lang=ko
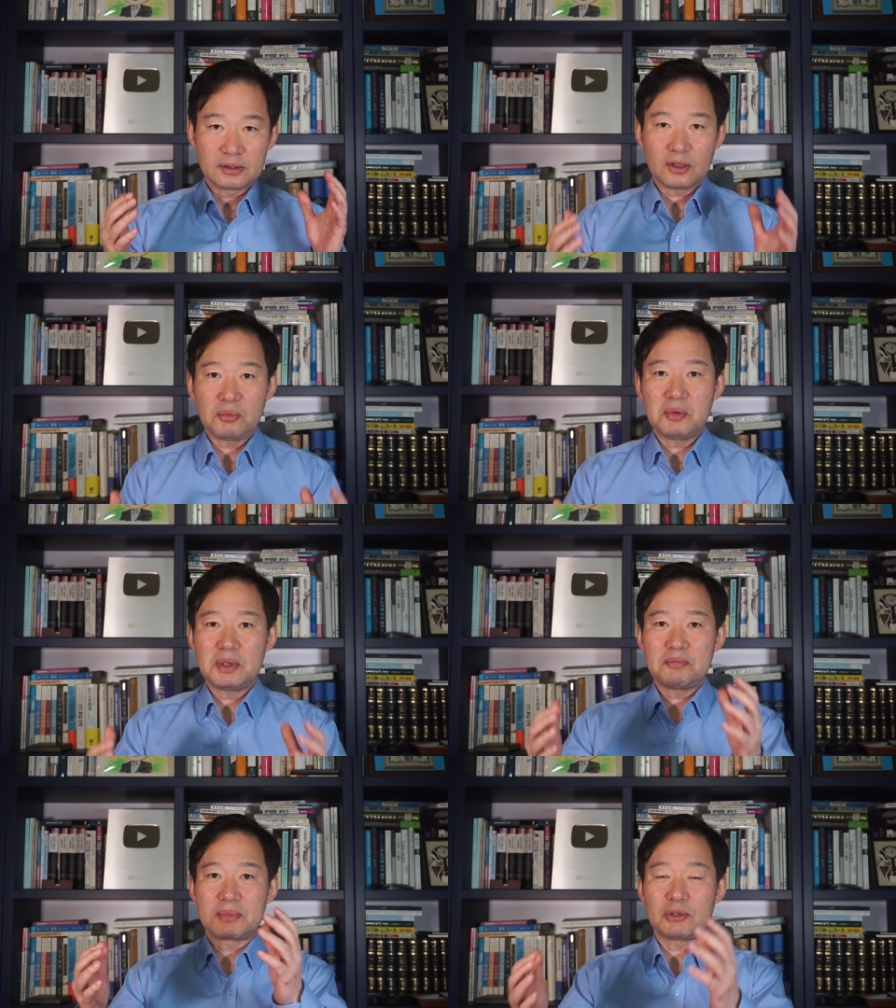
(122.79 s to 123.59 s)

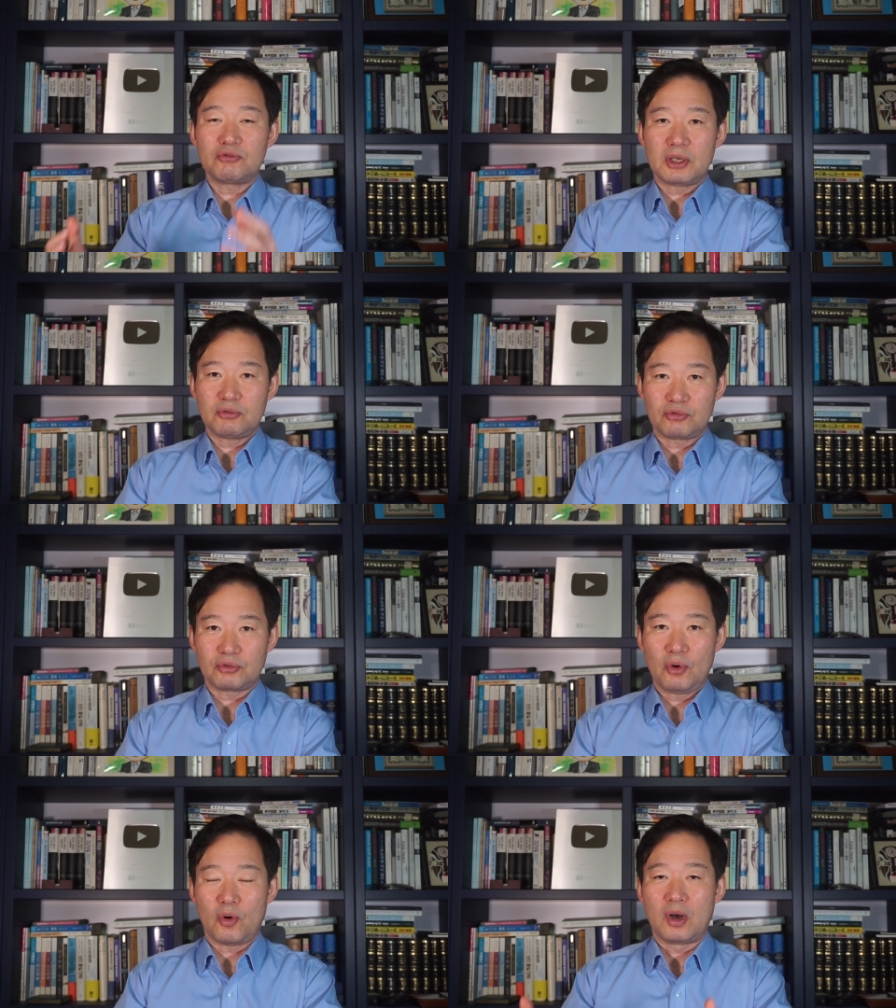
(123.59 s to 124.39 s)
서버만 미국에
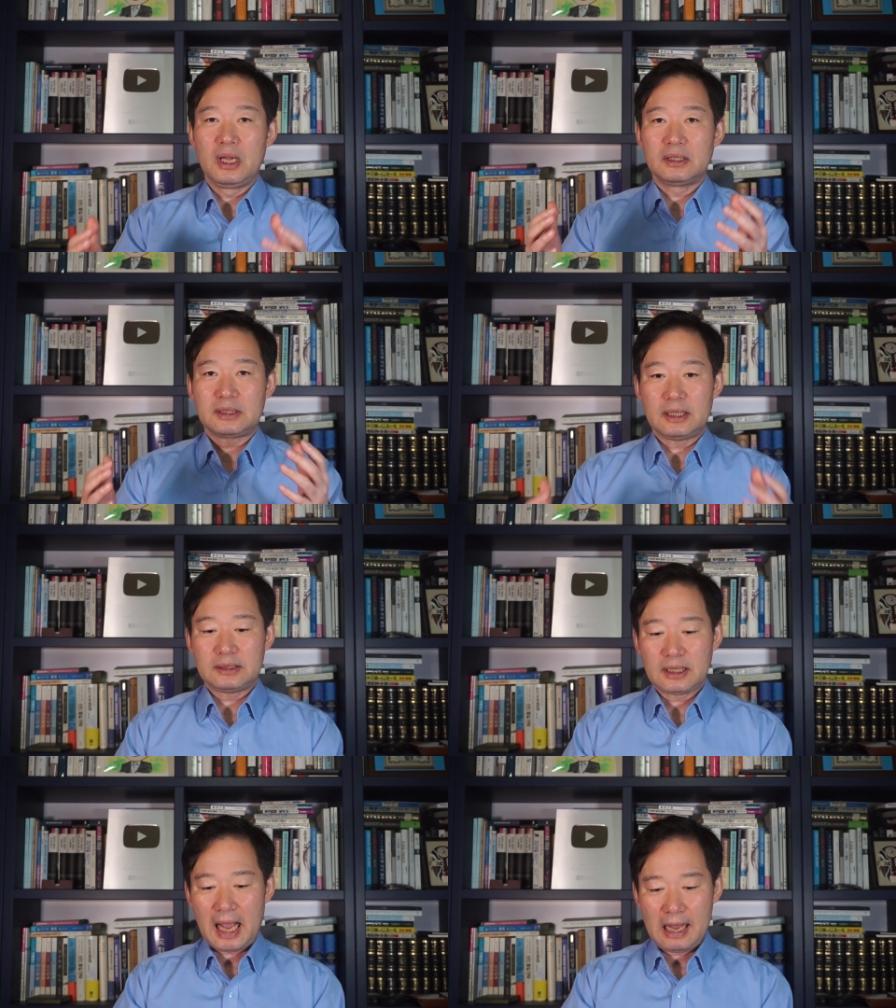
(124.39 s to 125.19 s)
두고
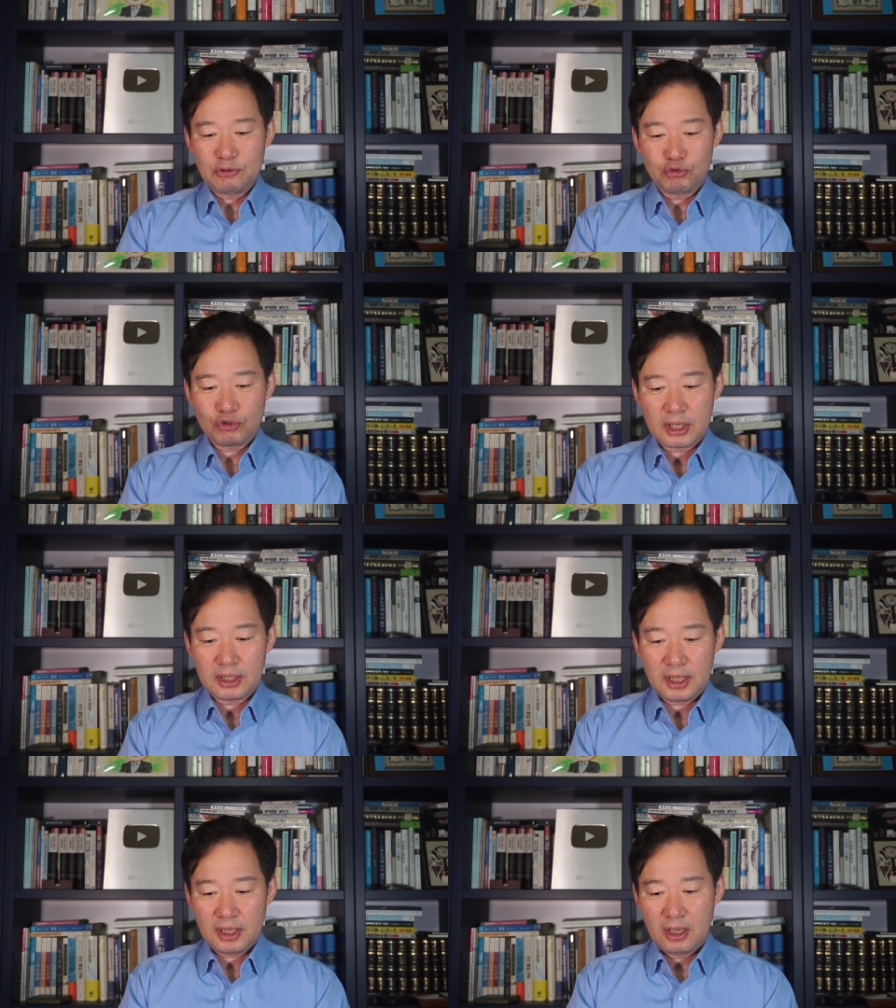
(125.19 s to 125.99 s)
사실상
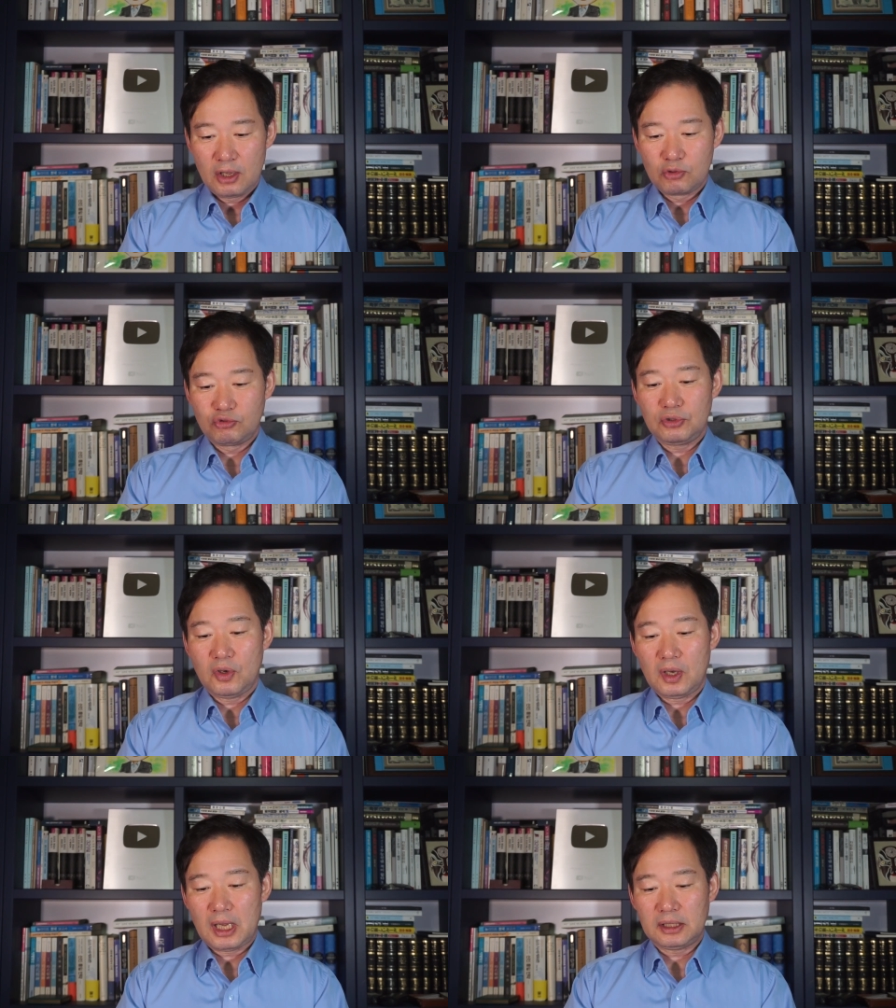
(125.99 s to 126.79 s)
한국인이
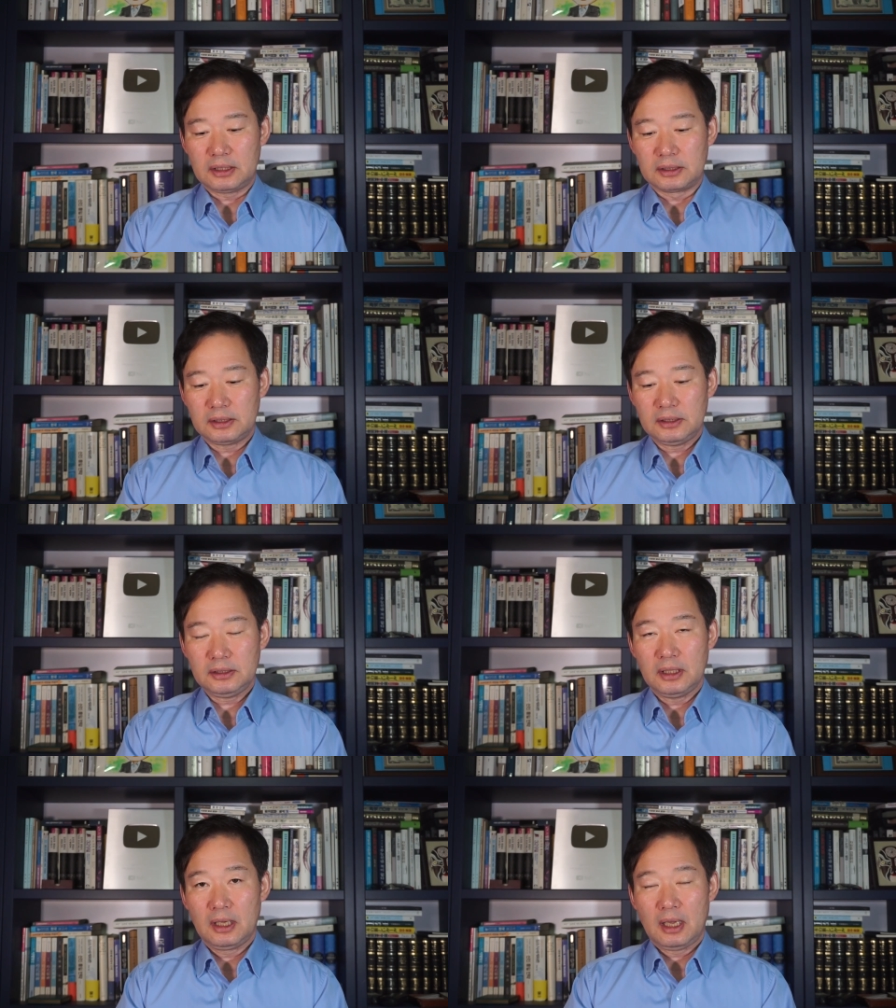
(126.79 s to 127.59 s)
운영하는